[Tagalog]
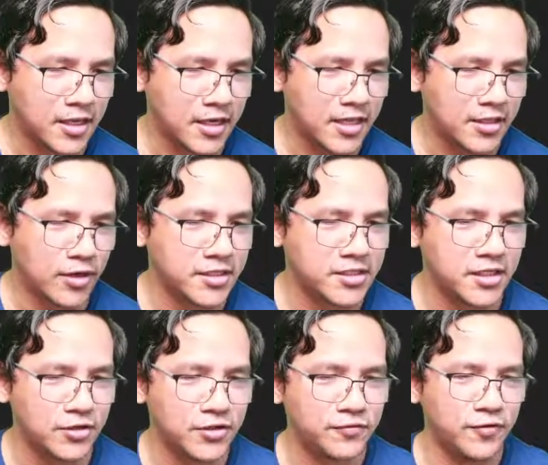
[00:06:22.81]
Dito class,
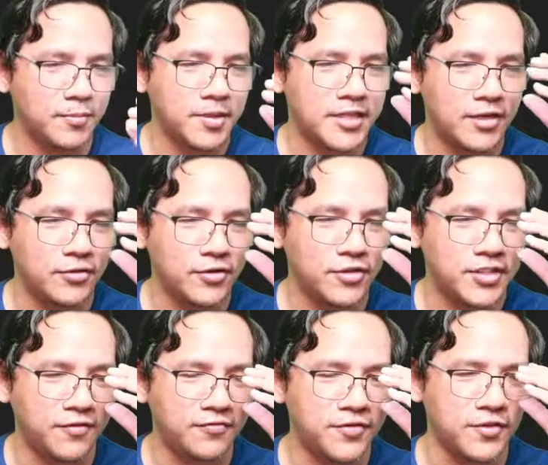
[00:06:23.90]
useful masyado yung
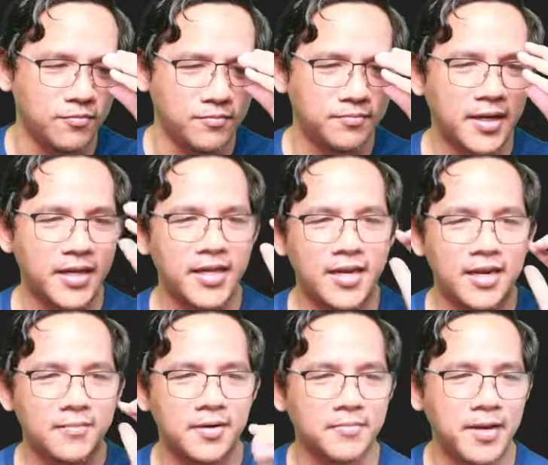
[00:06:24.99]
shift solve para hindi ka na
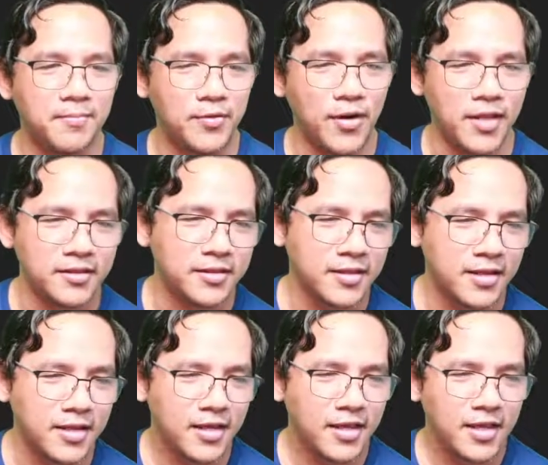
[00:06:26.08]
mag
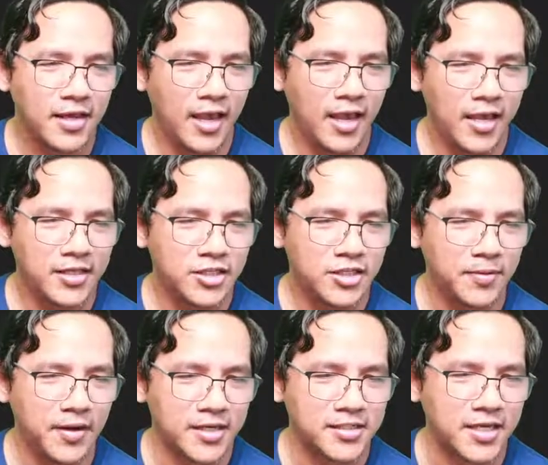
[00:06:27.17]
H
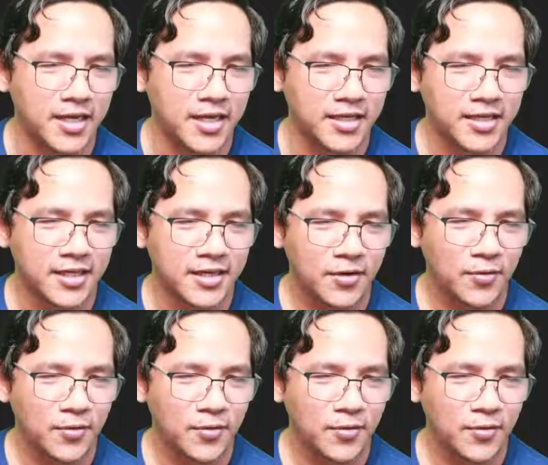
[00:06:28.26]
plus 115.5